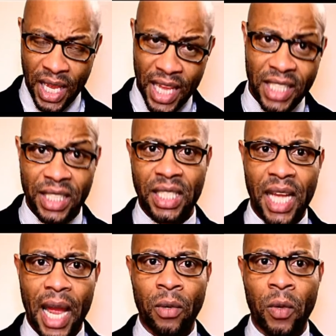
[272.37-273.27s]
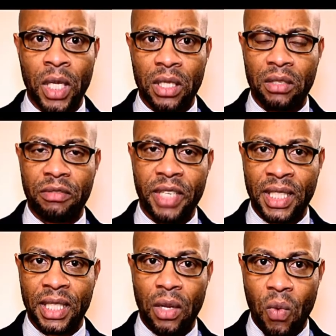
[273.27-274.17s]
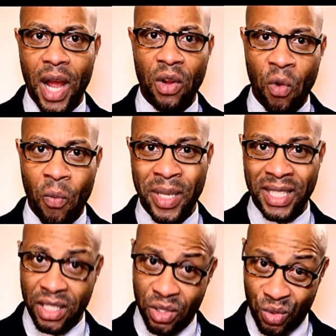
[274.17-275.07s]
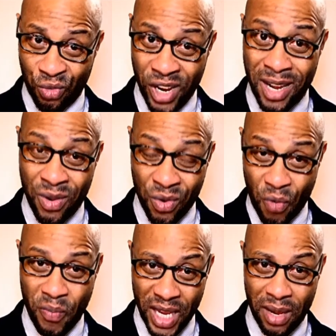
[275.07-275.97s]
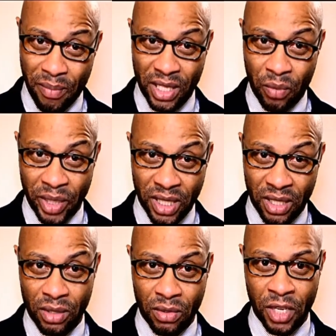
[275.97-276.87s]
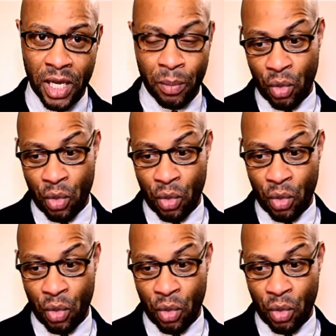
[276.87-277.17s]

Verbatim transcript: Este ano devia ser um ano que o Patrício Trovada, nomeadamente o Patrício Trovada,